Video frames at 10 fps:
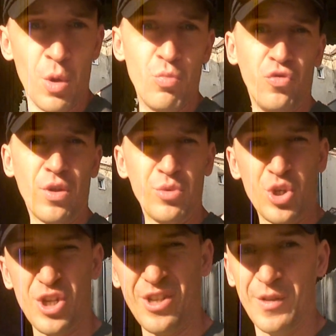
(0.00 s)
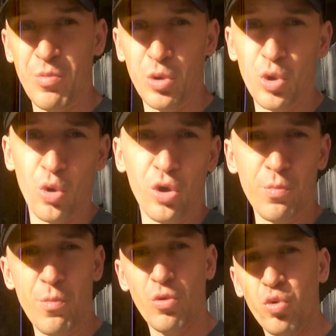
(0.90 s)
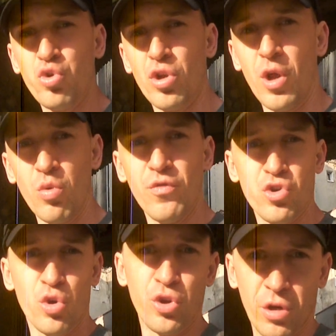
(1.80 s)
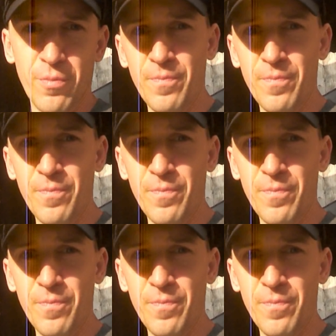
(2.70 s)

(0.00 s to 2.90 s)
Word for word: był w tamtych czasach zbyt drogi, po prostu się lało wrzątek.